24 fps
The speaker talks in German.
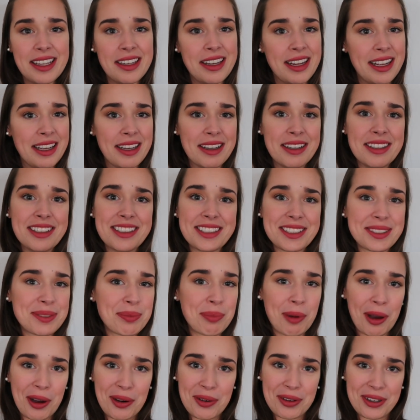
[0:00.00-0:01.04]
Nee, das
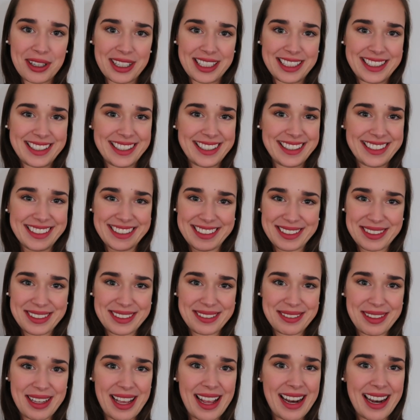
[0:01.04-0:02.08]
brauche ich,
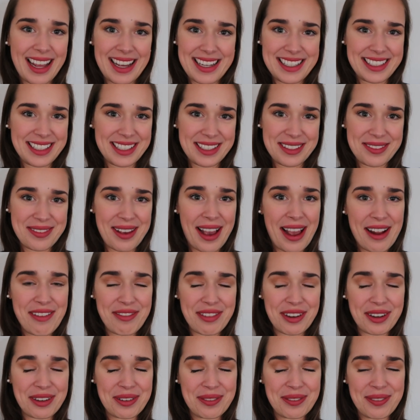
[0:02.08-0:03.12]
das erleichtert es mir
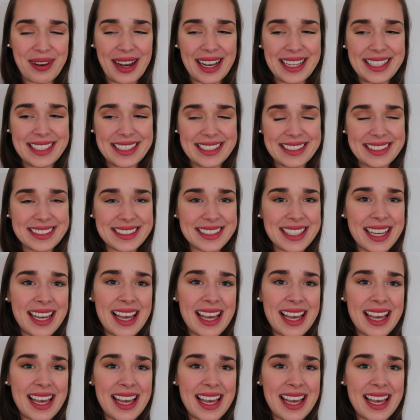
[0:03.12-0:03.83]
einfach um einiges.